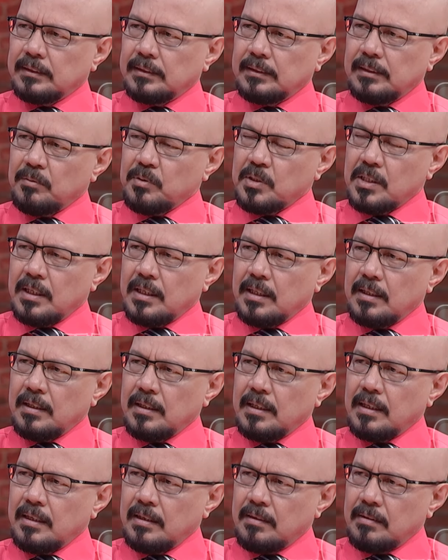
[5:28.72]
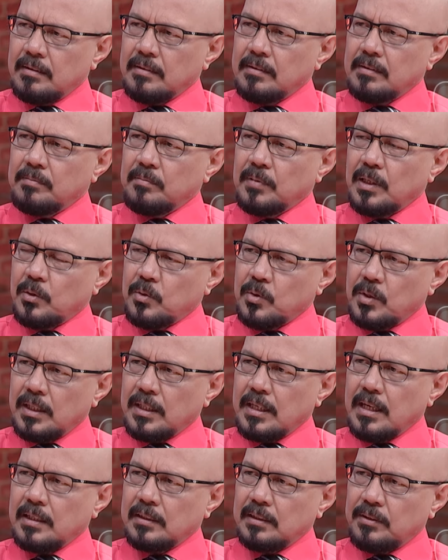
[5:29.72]
tidak bisa
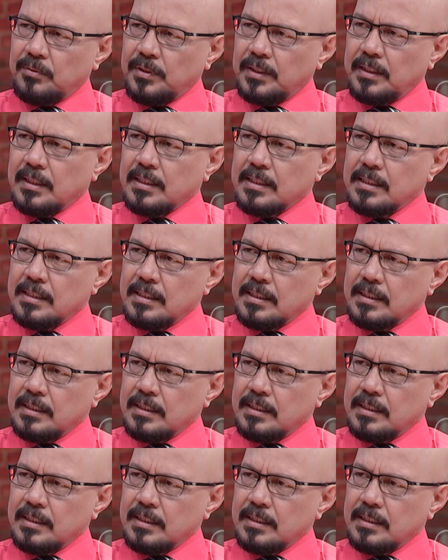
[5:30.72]
melakukan aktivitas.